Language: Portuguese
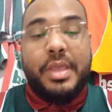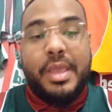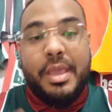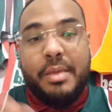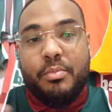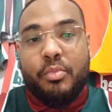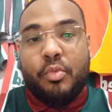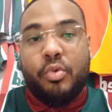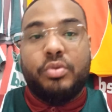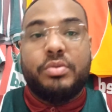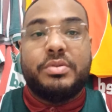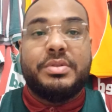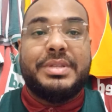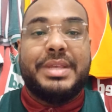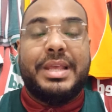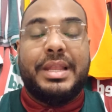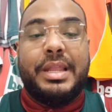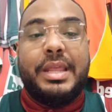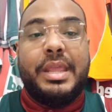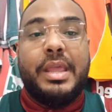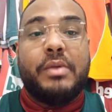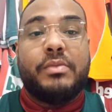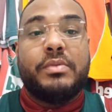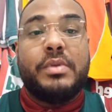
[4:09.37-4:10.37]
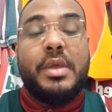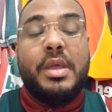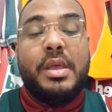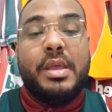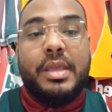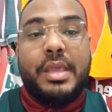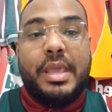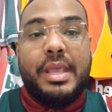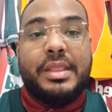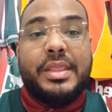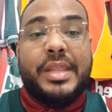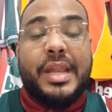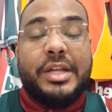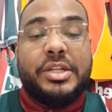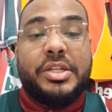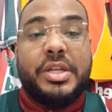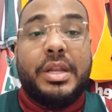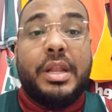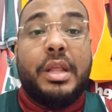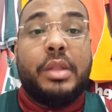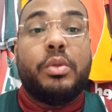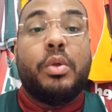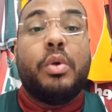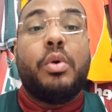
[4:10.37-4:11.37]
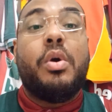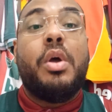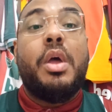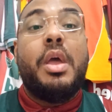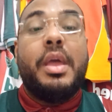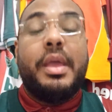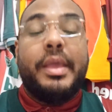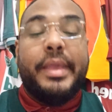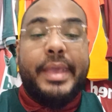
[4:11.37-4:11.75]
Quem monta os elencos, quem traz treinador,